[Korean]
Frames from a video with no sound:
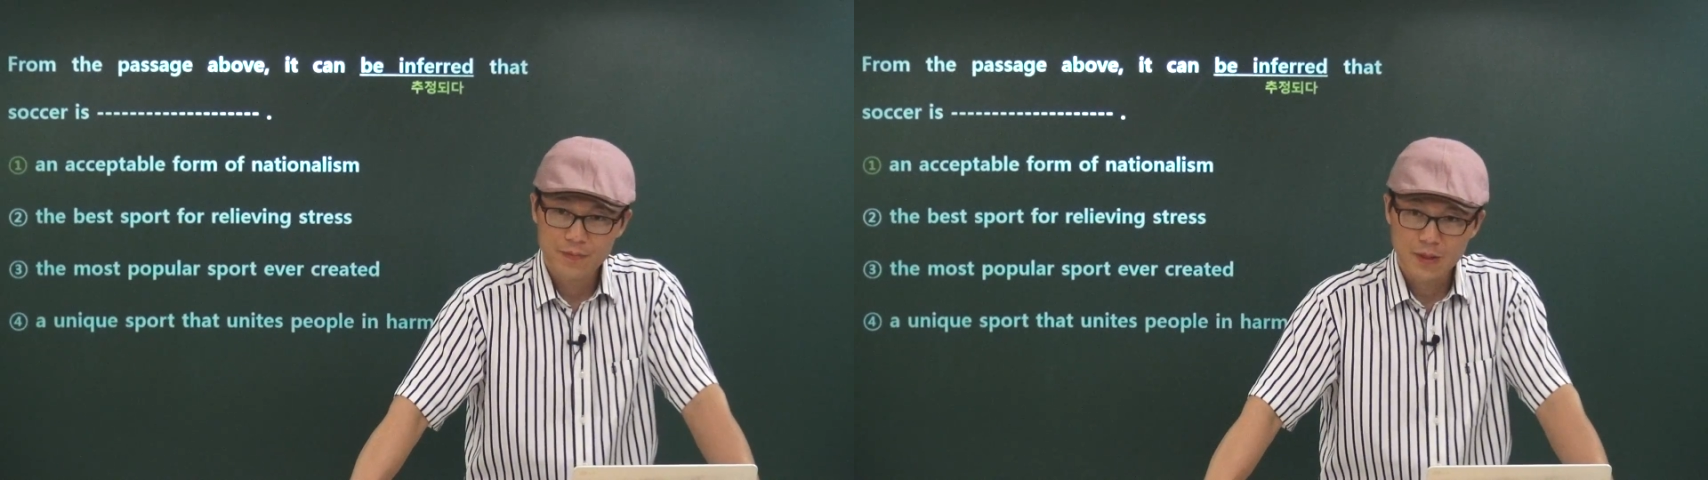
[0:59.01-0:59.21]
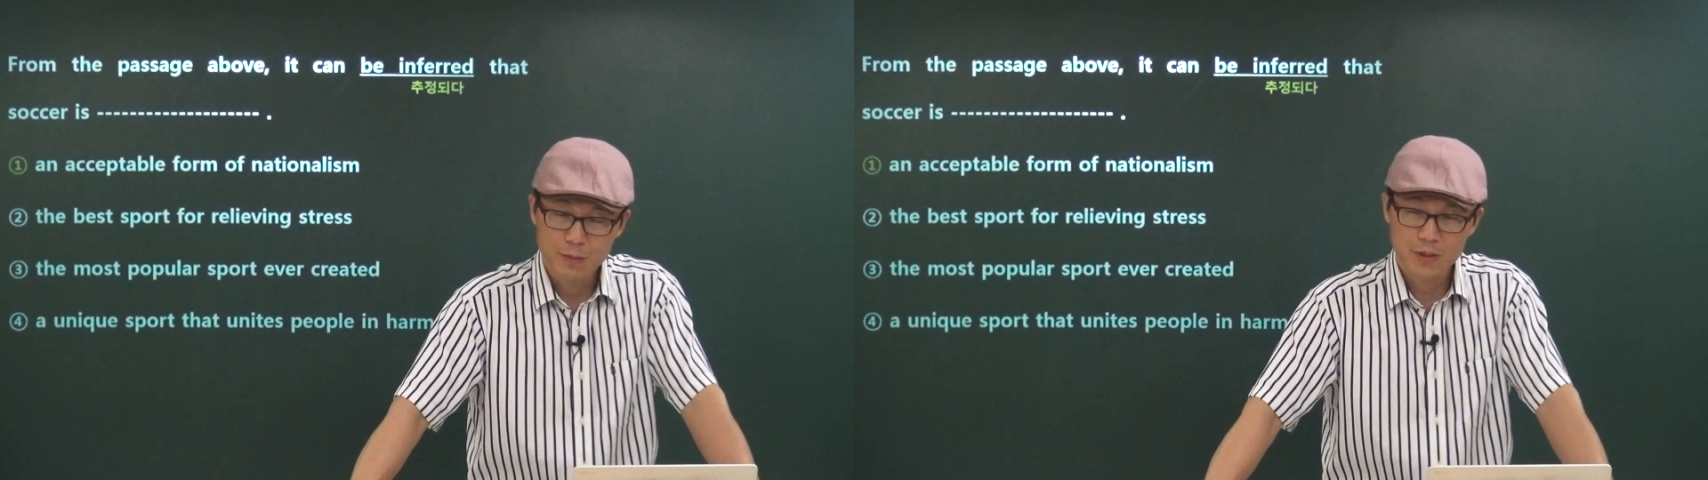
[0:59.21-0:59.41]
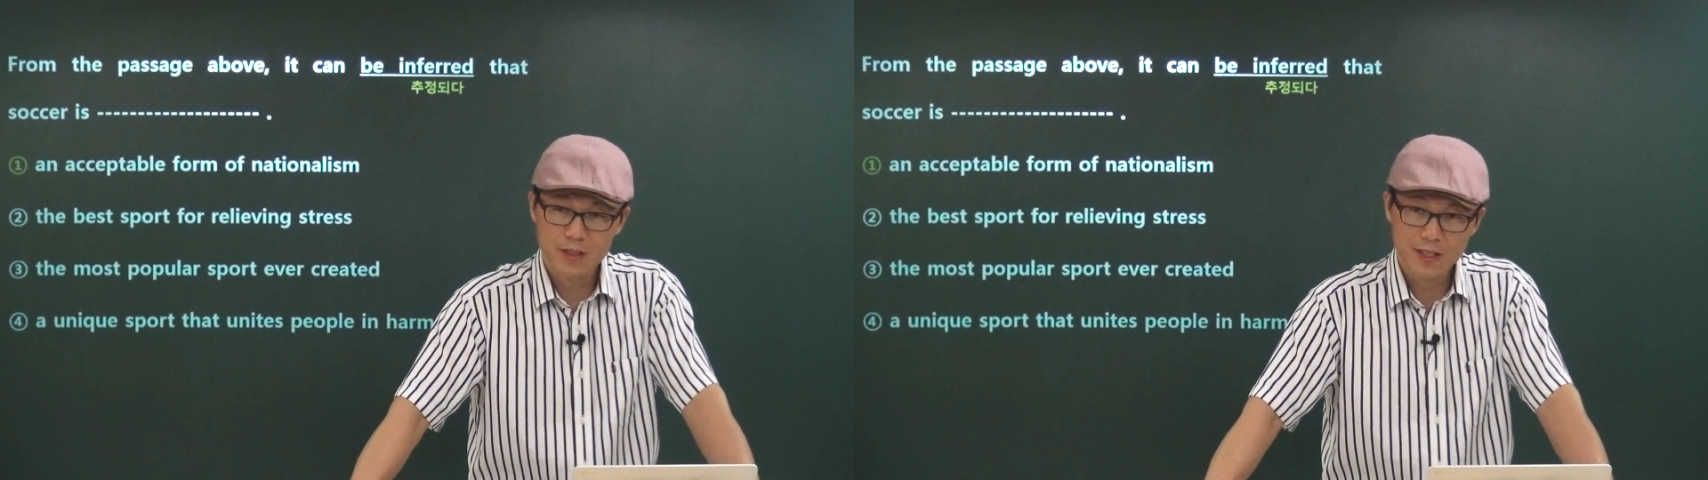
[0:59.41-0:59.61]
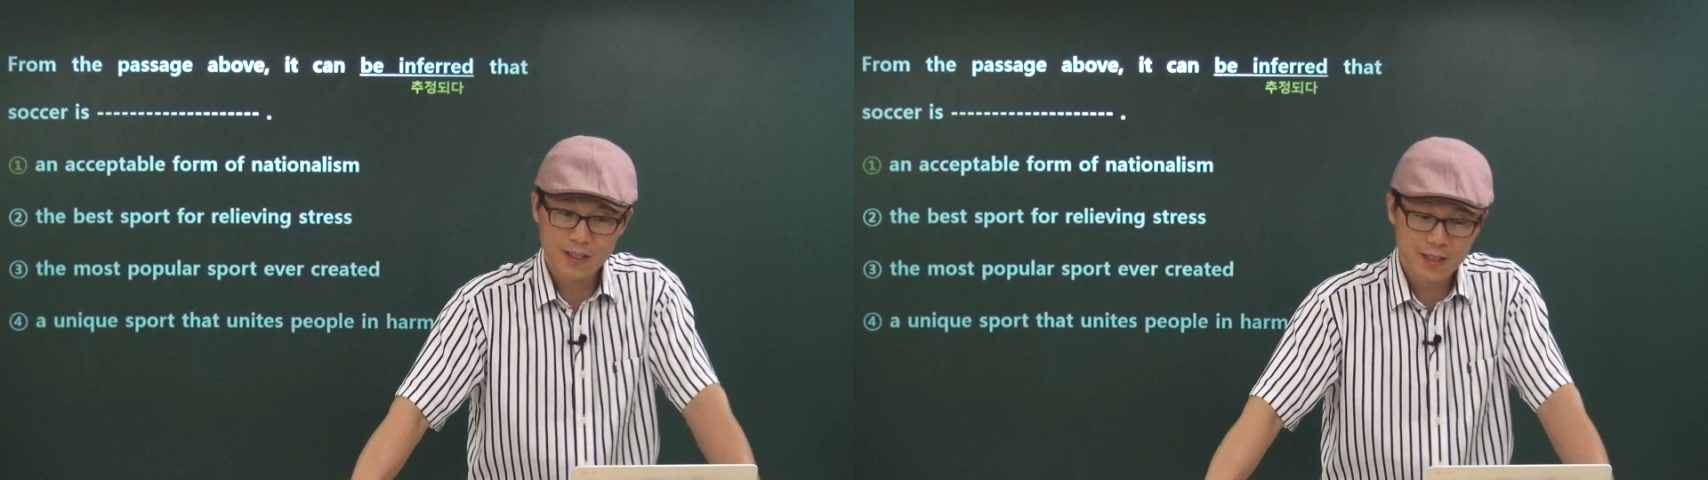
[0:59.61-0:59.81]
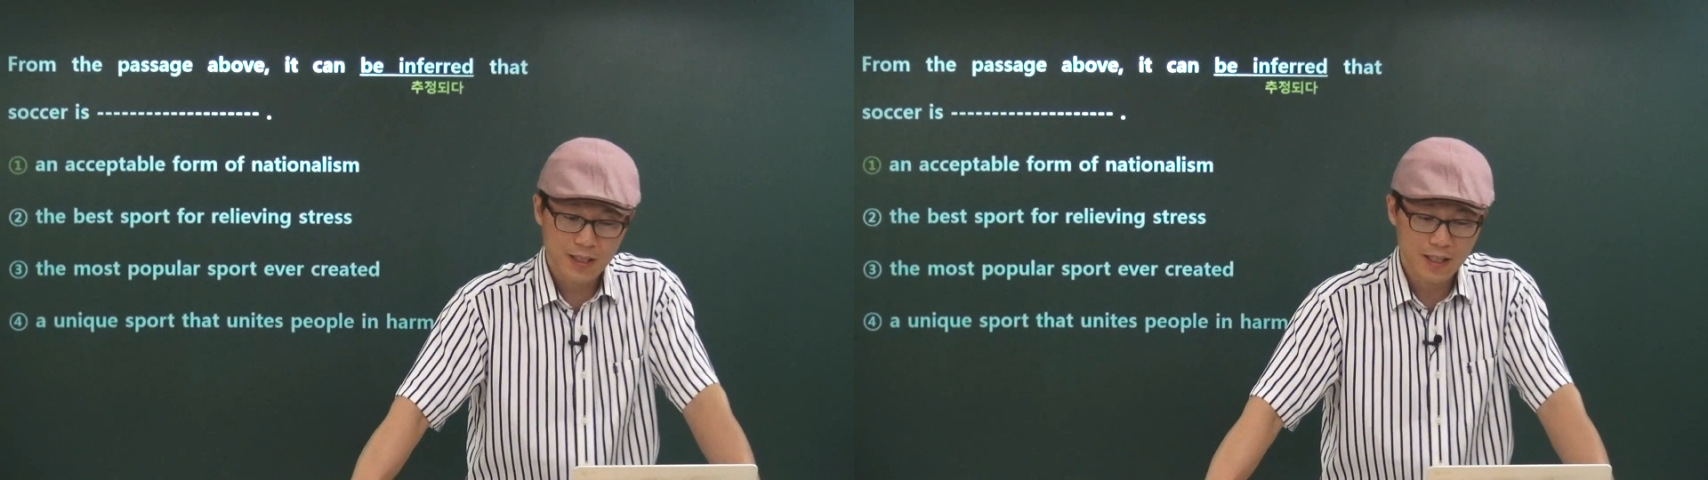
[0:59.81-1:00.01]
그럼
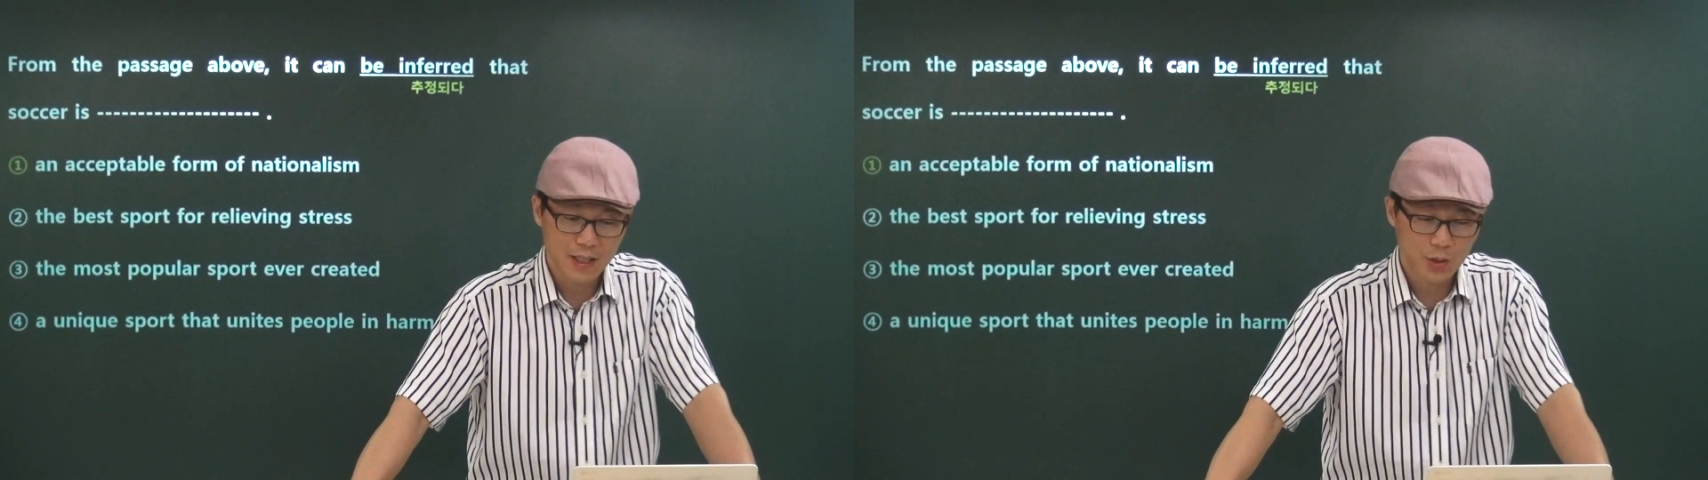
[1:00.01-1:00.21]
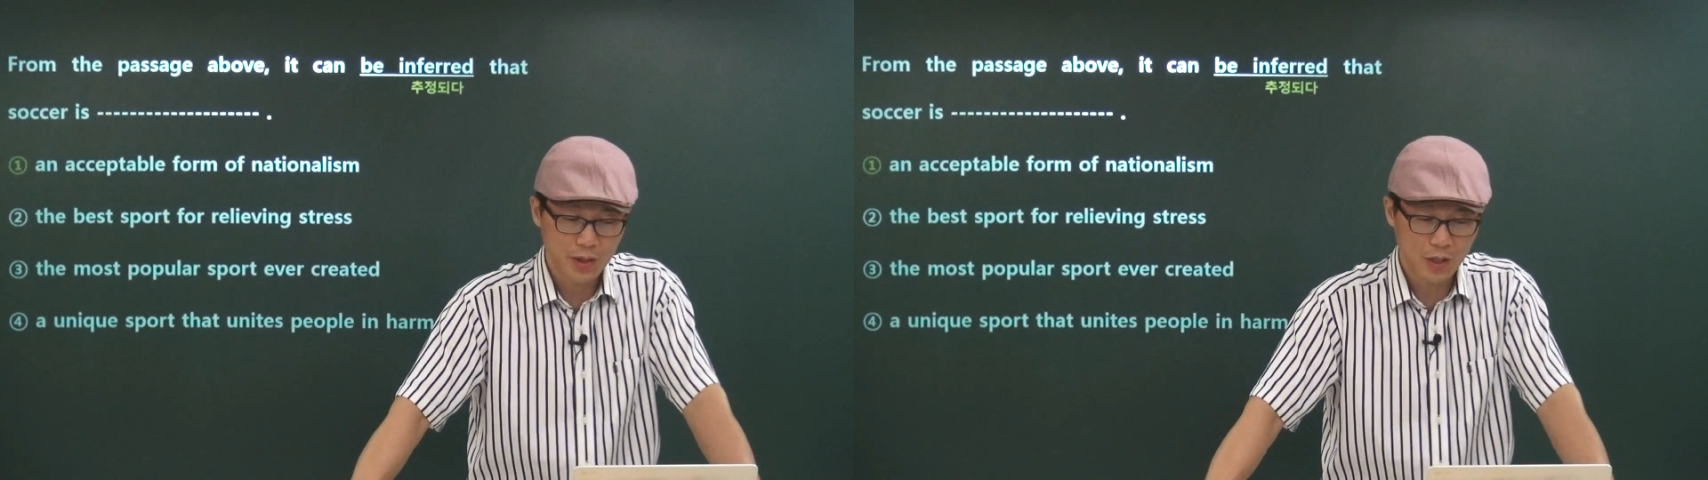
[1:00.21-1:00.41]
스트레스에 대한 내용이